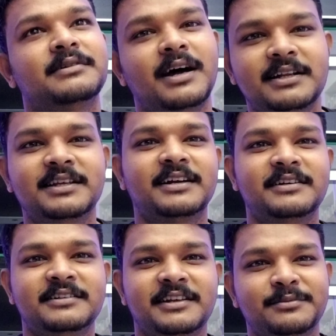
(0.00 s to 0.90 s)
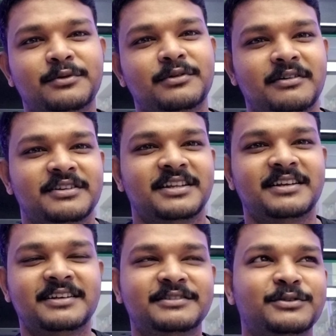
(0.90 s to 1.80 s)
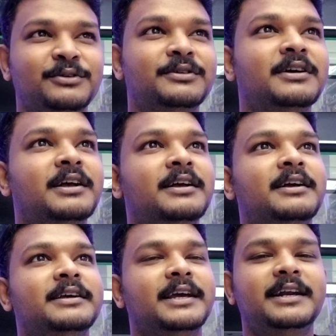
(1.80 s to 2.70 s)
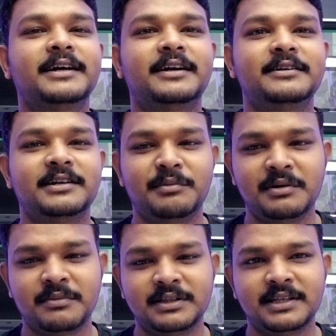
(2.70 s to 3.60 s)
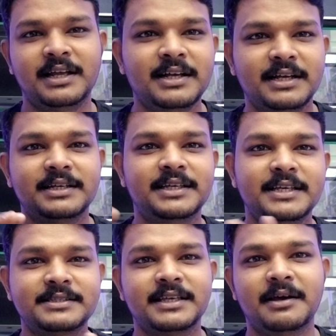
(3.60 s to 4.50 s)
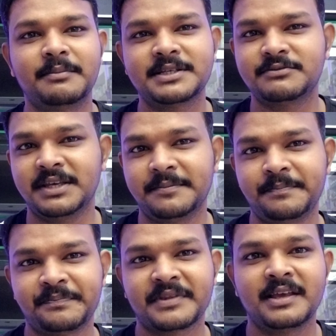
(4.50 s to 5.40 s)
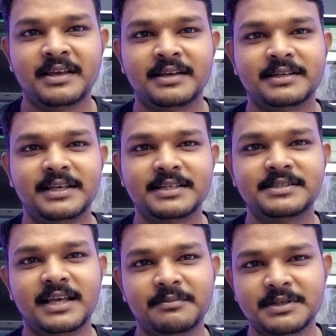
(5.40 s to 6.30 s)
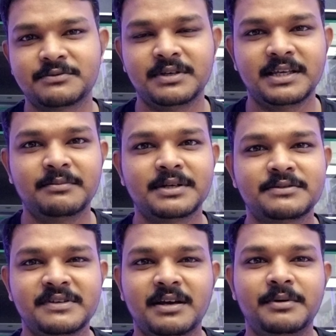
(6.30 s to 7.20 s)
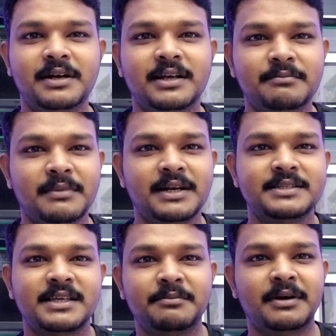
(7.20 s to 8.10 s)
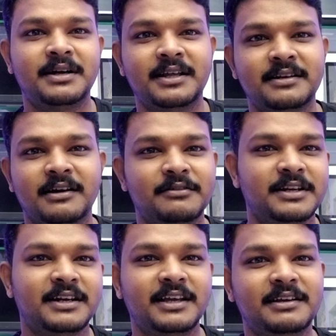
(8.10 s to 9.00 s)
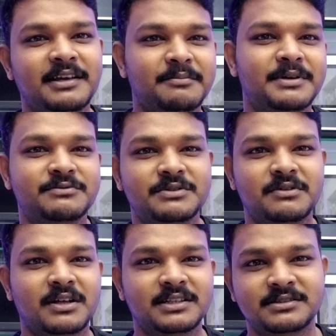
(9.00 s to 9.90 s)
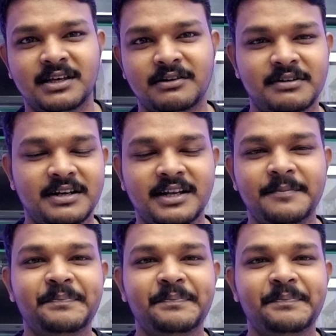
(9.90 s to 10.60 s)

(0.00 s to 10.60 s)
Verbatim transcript: அடுத்த கண்டென்ட் தேடி போவோம் அவ்வளோதானே ஸோ என்ன கண்டென்ட் அப்படின்னு பார்த்தீங்கன்னா கெஸ் எம்எஸ்வி கெஸ் த எம்எஸ்வி எம்எஸ்வி அப்படின்னா மெல்லிசை மன்னர் அவர் இல்லை எம்எஸ் விஸ்வநாதன் சார் அவர் இல்லை